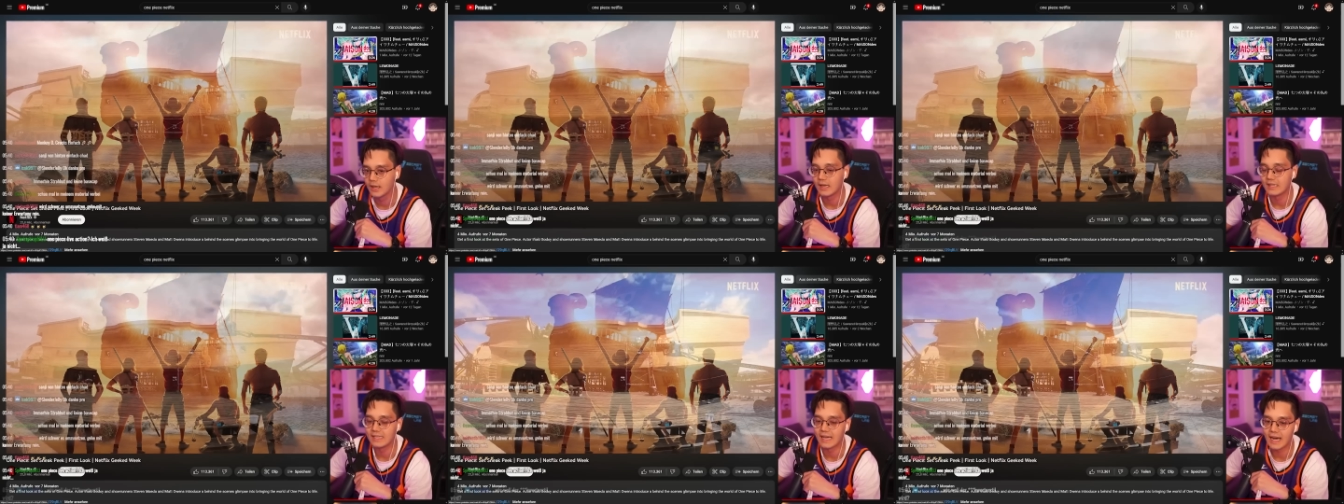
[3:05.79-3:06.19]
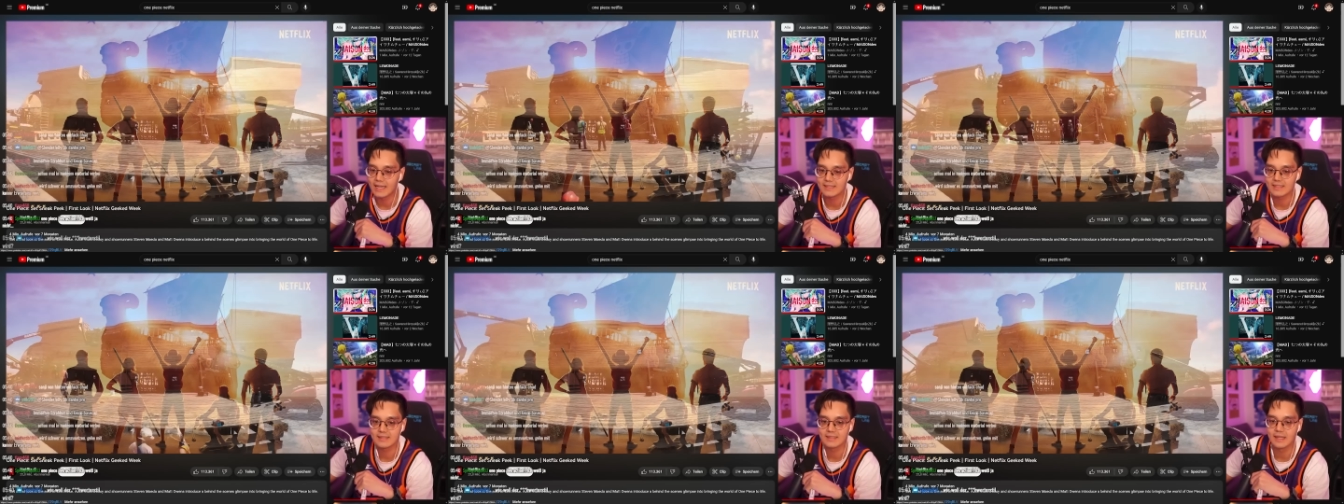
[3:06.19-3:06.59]
Ja,
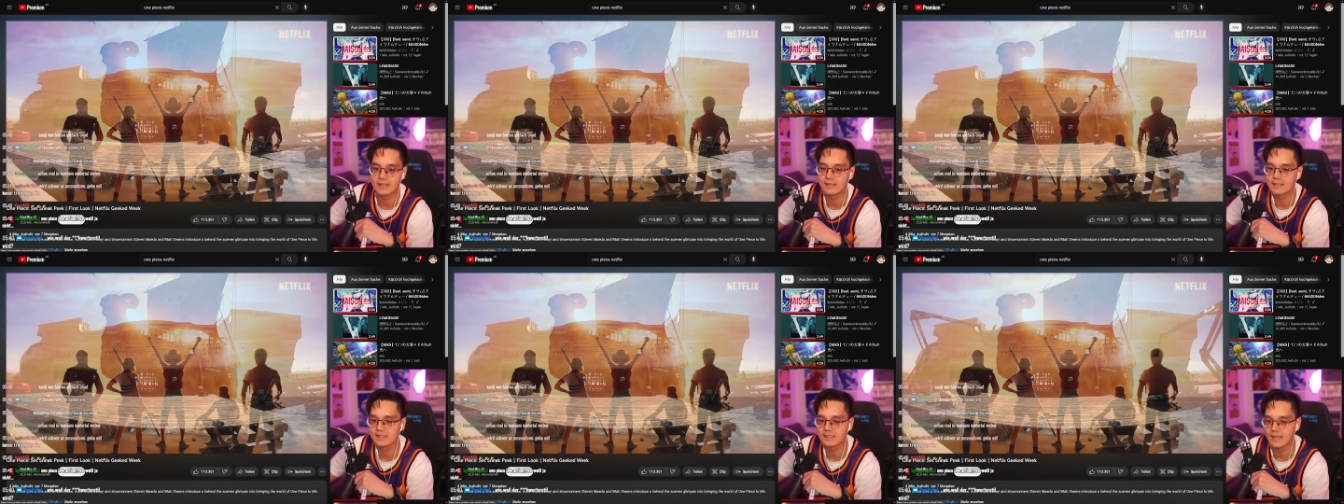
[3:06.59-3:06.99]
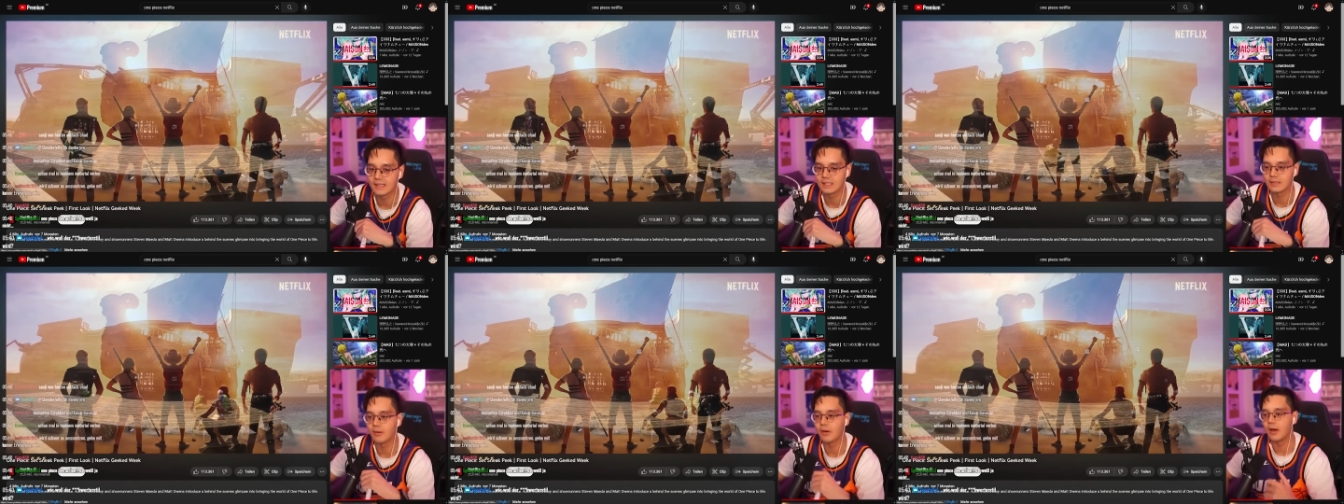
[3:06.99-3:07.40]
es ist eine andere
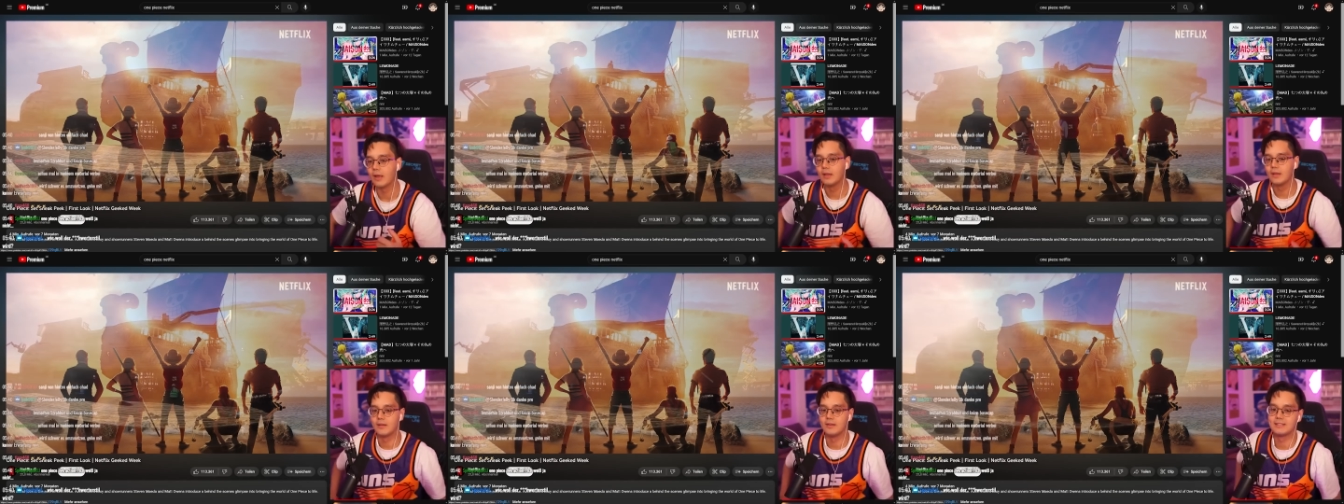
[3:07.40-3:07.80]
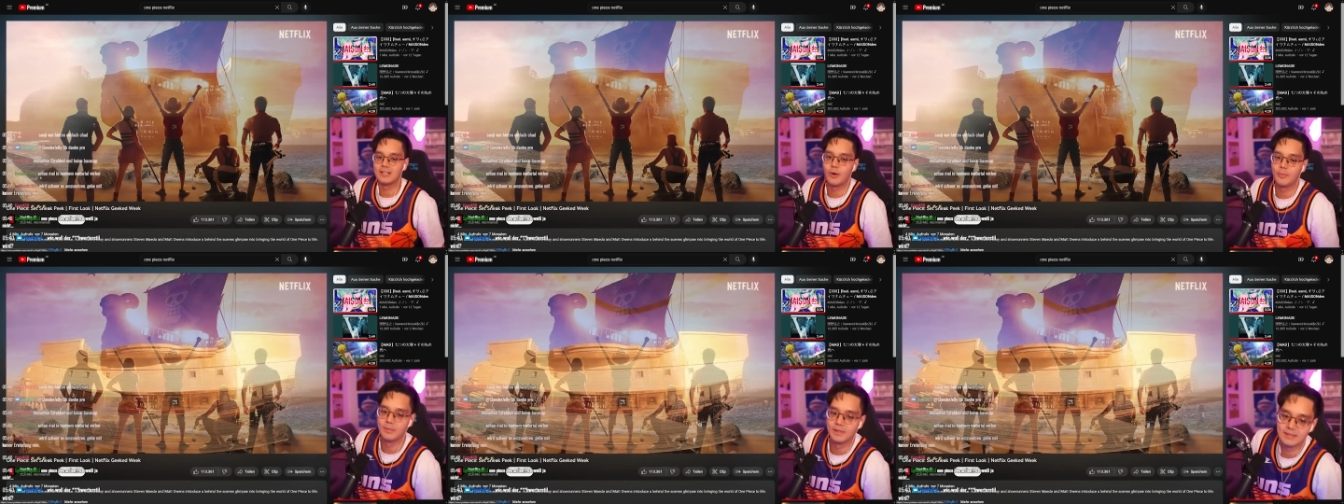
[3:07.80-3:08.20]
Zeit, aber ich
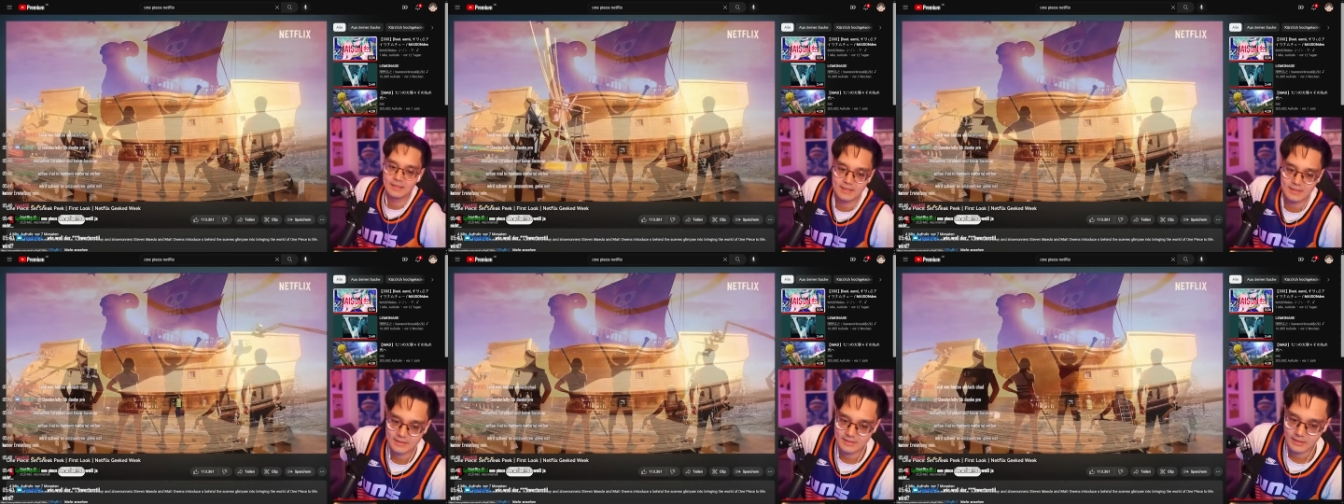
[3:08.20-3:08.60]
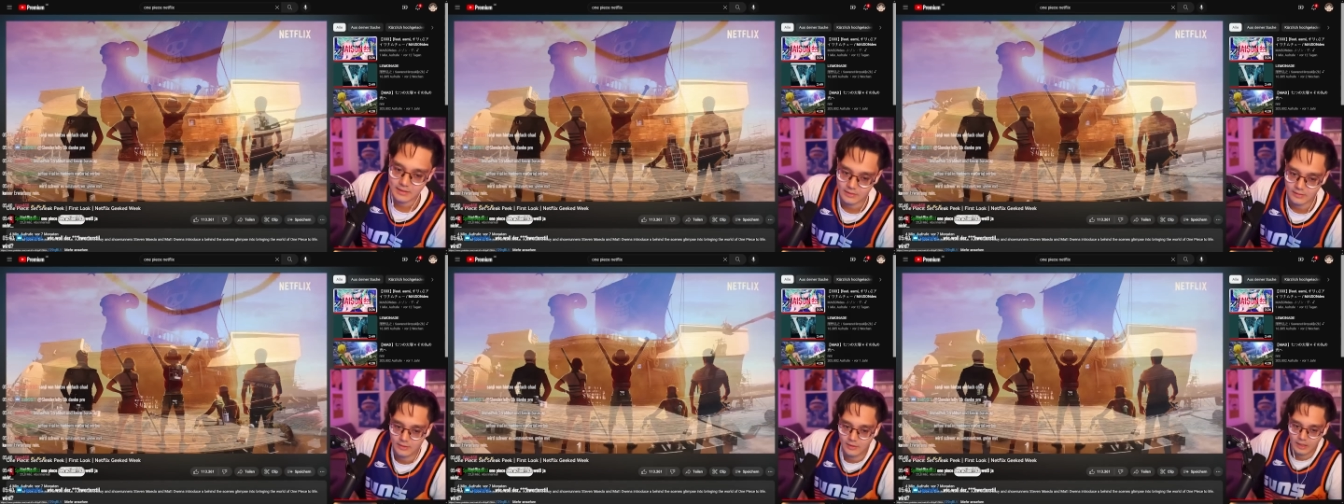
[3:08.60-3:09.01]
glaube nicht, dass das
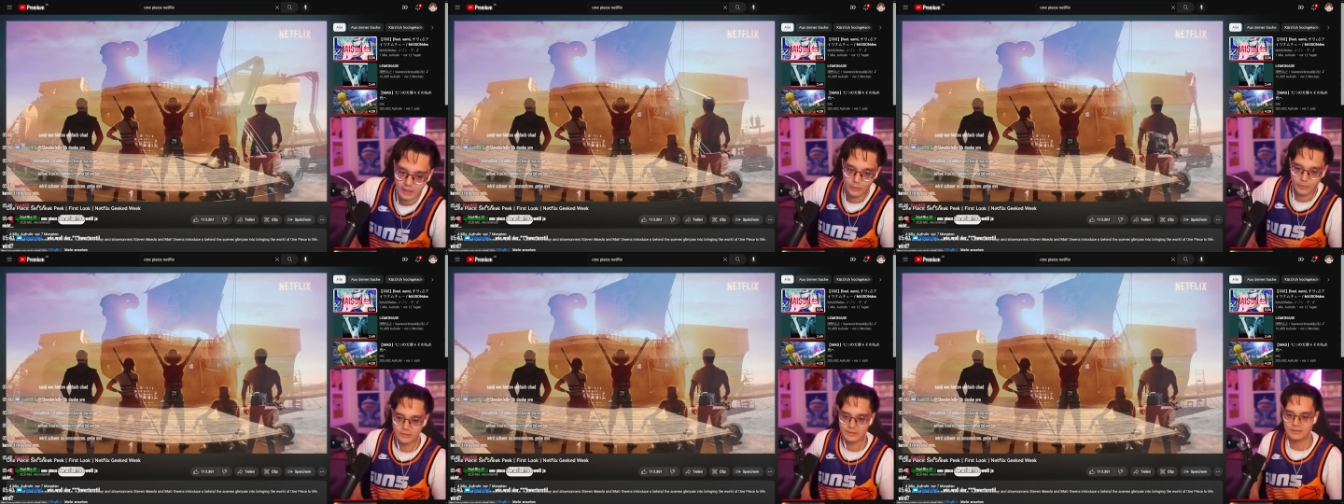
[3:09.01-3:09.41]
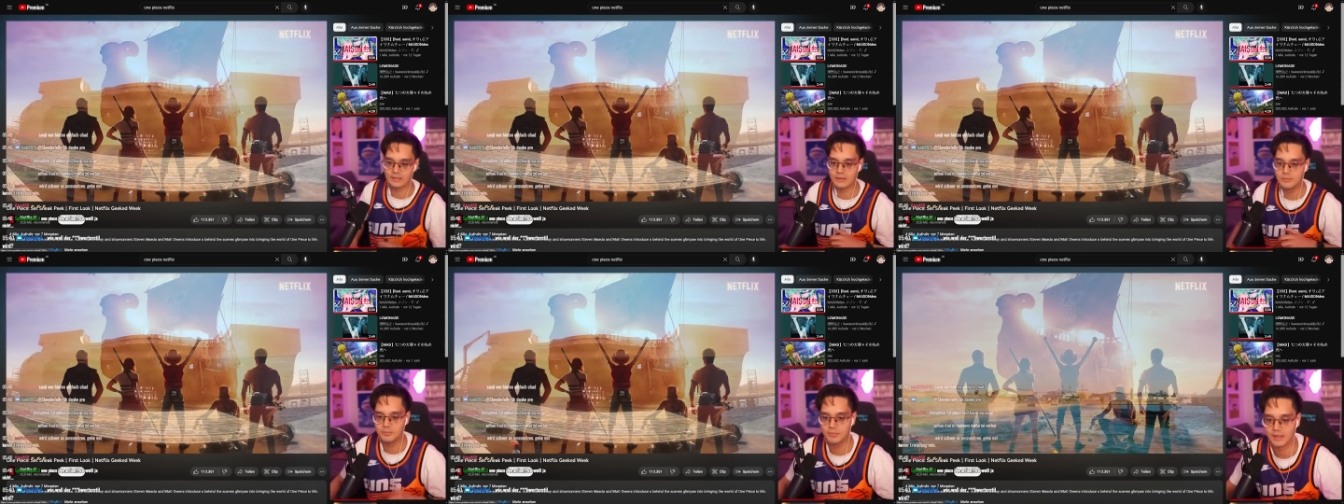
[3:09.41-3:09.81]
einen großen
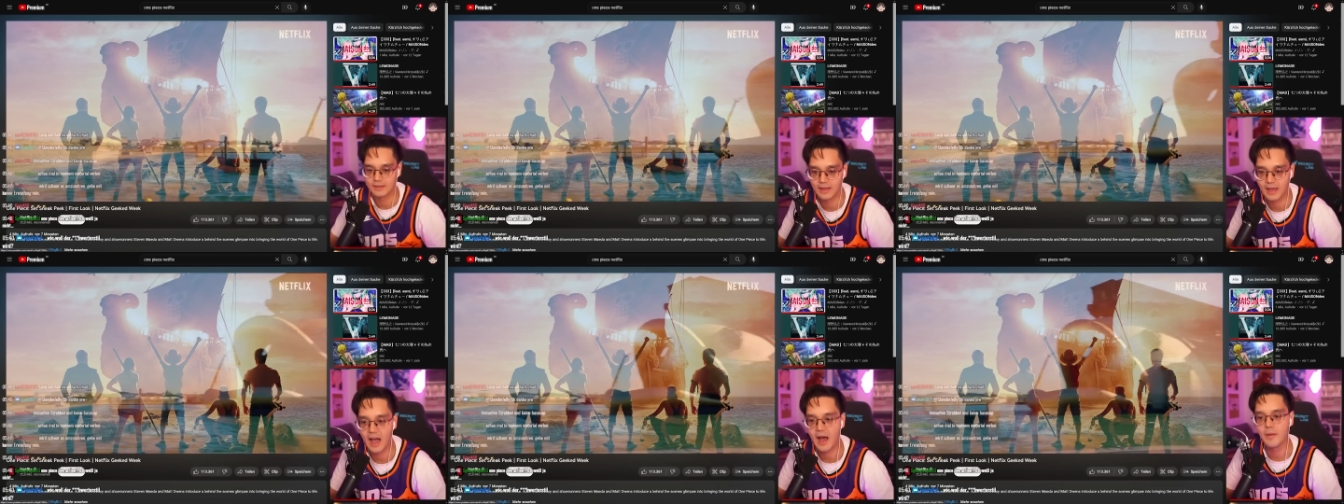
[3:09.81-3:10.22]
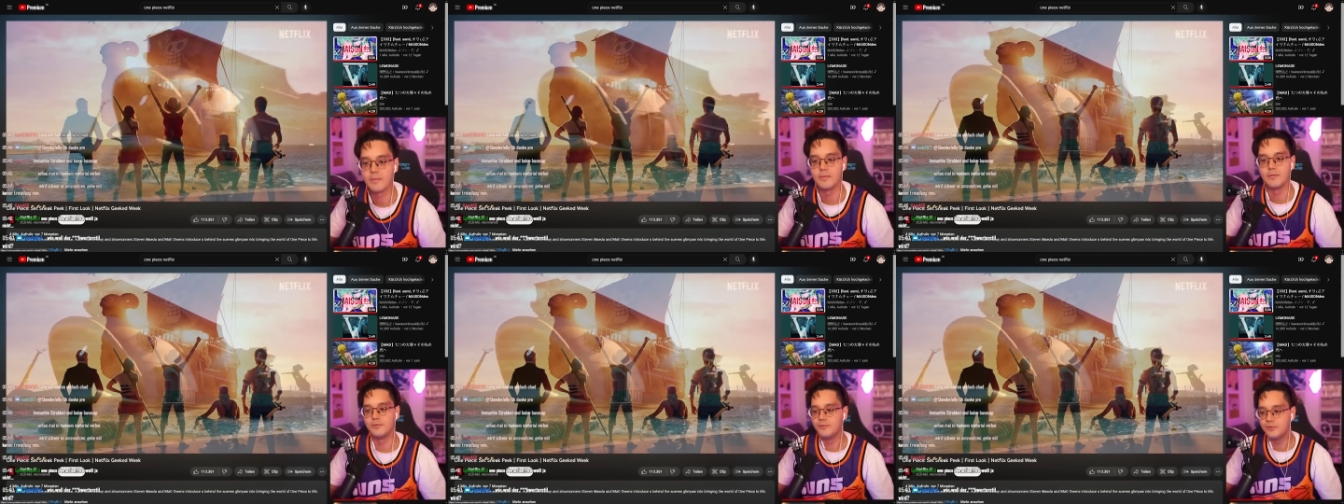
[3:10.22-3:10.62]
Impact
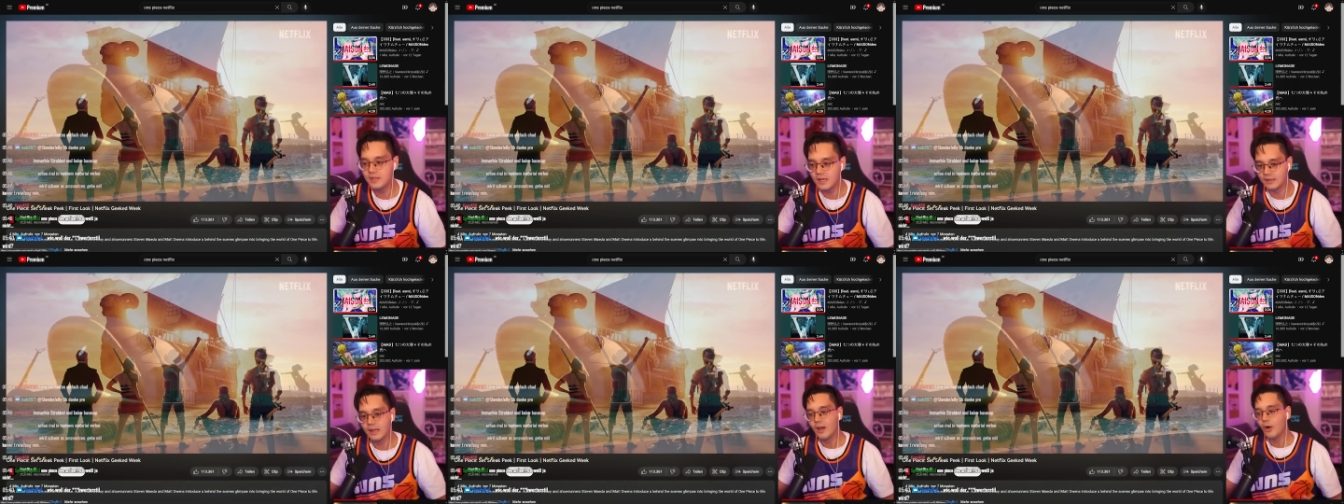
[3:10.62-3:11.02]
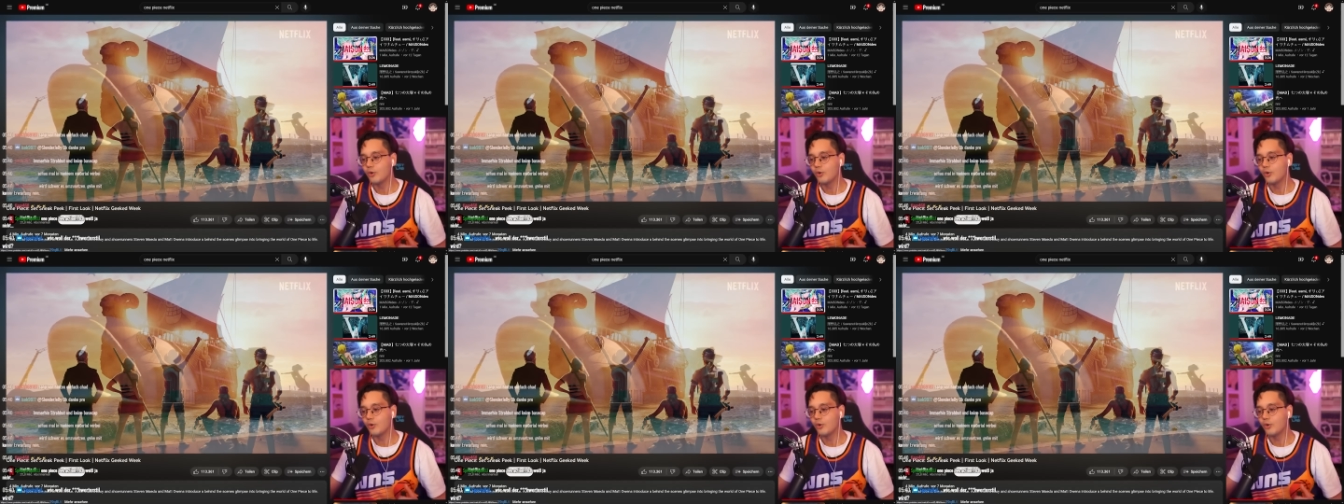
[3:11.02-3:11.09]
haben wird.